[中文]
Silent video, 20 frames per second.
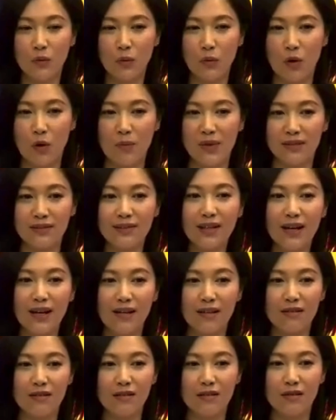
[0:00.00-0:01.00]
我们
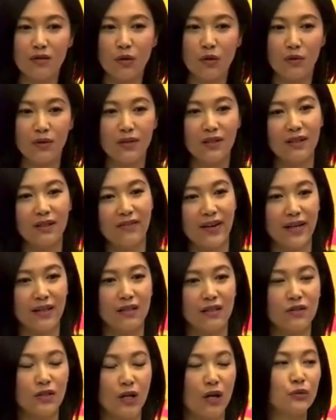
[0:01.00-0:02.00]
看是从另
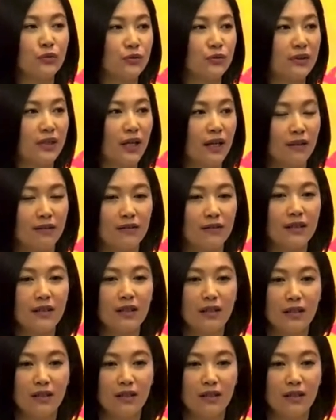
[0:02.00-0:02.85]
外一个角度看，